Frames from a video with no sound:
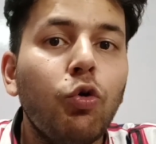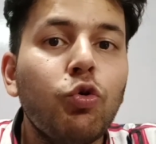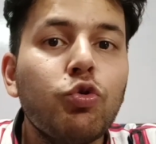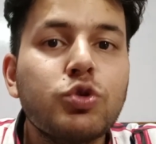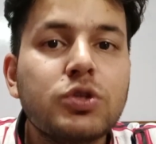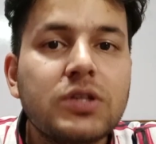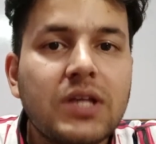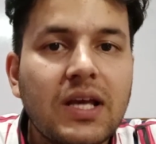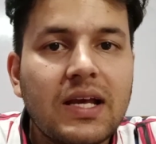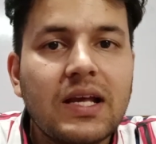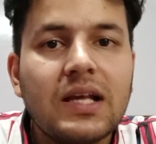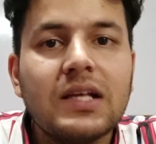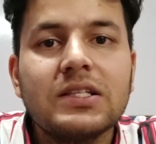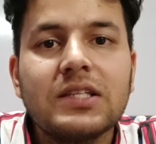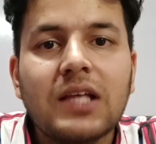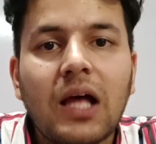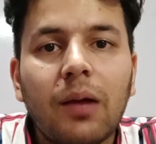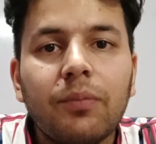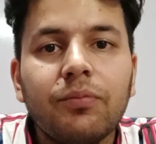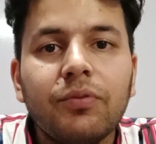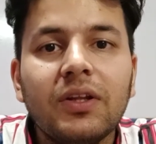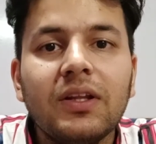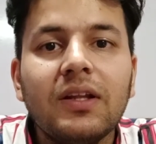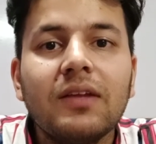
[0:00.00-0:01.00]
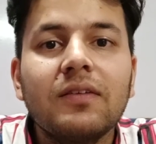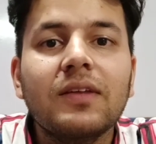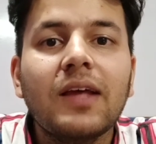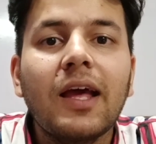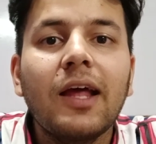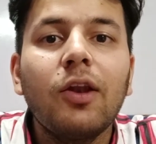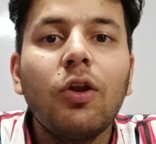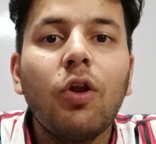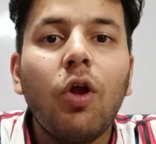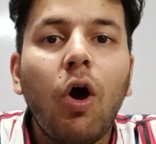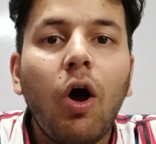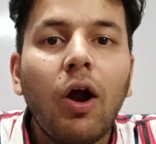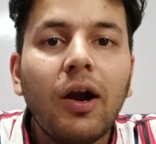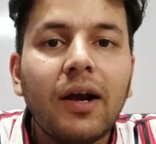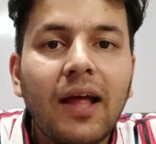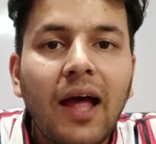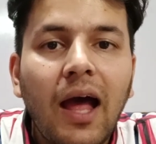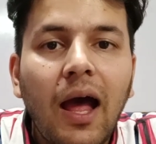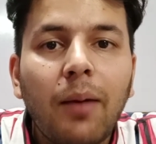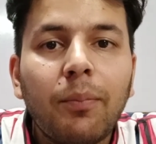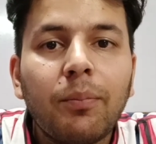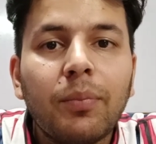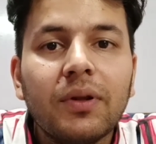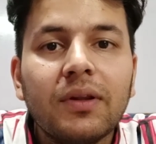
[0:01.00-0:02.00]
उसके हिसाब से दिस कैन नॉट
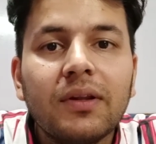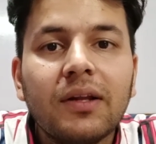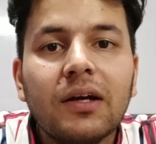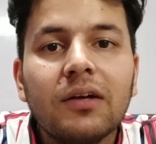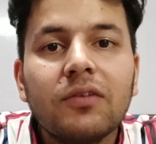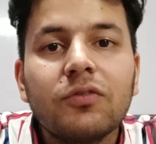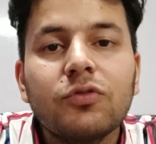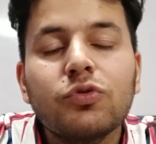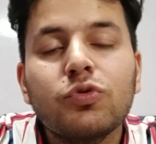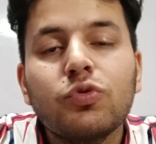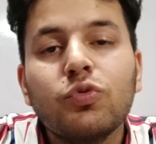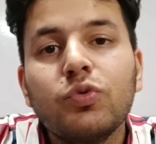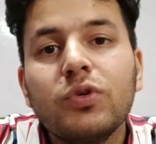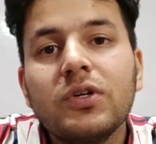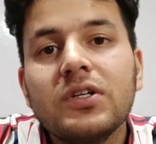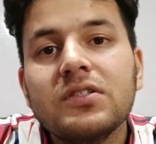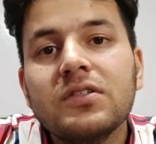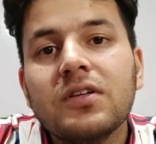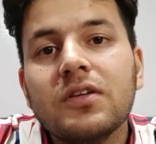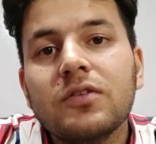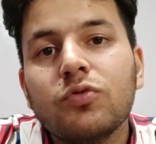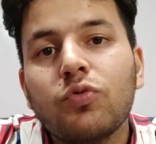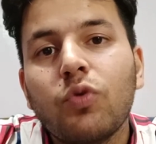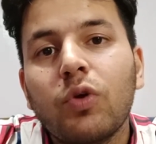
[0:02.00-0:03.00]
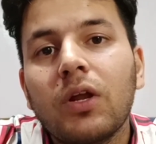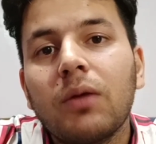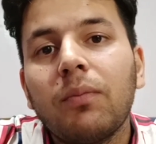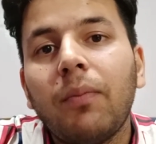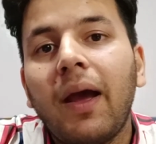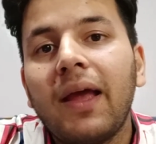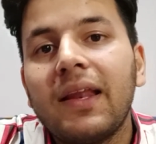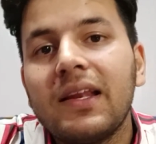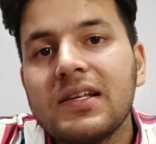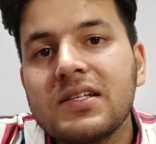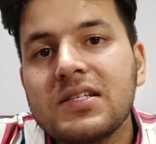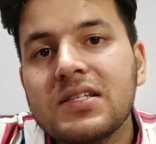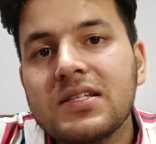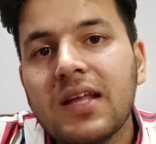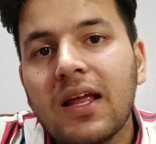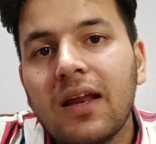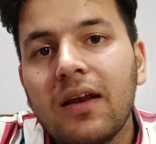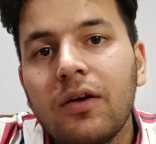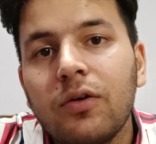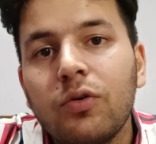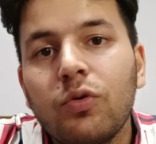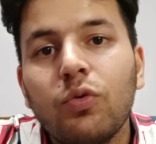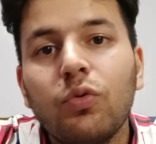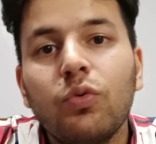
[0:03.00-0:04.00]
हैपन दैट स्टूडेंट्स आर स्कोरिंग माइनस
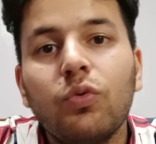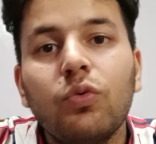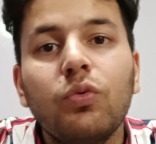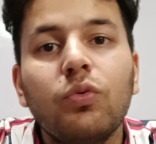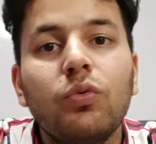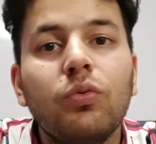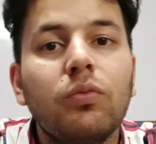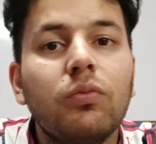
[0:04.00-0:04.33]
टेन टू